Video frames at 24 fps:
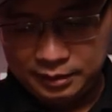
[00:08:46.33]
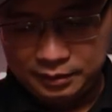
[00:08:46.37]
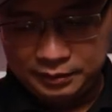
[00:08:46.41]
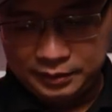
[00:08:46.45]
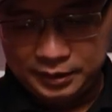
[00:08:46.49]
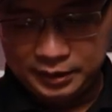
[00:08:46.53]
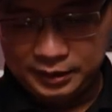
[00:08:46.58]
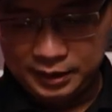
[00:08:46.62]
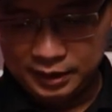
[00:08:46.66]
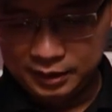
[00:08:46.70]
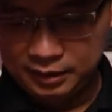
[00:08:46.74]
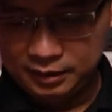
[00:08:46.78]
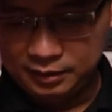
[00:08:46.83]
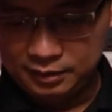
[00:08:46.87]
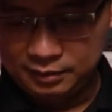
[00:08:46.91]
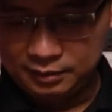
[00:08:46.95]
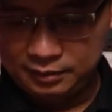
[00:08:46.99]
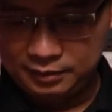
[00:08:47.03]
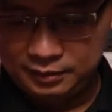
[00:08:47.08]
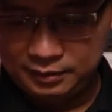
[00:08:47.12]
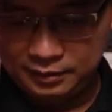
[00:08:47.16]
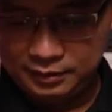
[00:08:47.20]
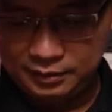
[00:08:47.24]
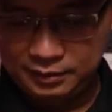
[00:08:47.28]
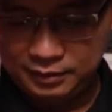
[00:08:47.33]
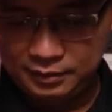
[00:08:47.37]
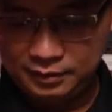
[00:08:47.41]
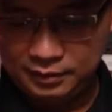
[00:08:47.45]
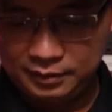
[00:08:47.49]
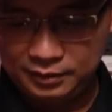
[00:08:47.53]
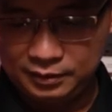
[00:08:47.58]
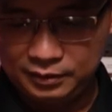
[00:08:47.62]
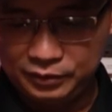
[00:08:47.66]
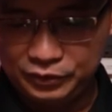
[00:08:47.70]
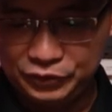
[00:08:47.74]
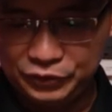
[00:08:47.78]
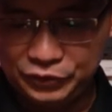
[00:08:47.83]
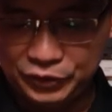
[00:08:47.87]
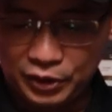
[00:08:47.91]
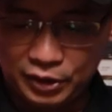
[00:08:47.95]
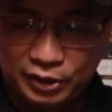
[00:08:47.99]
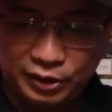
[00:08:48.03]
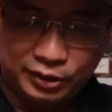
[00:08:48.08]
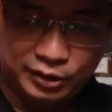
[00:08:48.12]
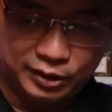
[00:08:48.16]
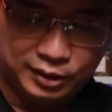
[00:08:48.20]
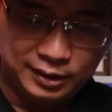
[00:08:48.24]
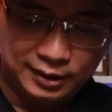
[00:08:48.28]
Thứ tư
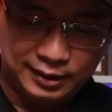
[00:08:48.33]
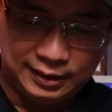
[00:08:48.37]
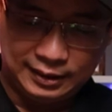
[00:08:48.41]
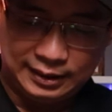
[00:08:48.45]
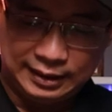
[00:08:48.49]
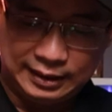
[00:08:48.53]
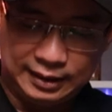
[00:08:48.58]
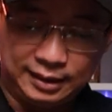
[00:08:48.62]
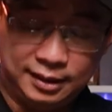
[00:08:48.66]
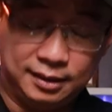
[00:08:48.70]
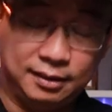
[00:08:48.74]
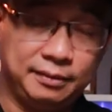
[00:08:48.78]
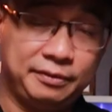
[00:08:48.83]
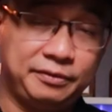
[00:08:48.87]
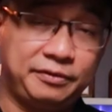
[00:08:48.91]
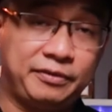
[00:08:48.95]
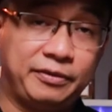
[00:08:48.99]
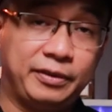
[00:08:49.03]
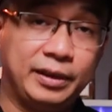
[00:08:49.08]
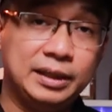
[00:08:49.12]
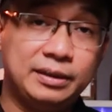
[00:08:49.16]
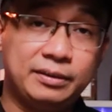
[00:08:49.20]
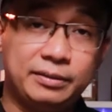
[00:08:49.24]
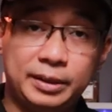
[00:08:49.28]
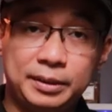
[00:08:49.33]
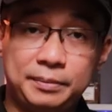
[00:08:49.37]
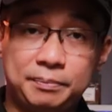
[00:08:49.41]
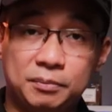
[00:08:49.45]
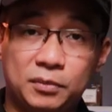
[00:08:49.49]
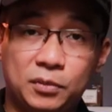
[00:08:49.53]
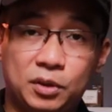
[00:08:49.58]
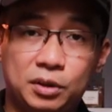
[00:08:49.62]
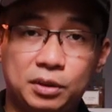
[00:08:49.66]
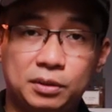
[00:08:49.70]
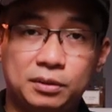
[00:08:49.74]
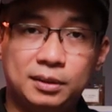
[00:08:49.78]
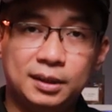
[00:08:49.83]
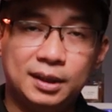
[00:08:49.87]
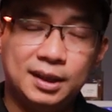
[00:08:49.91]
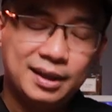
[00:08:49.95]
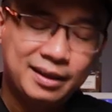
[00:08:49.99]
đó là Frederic Malle.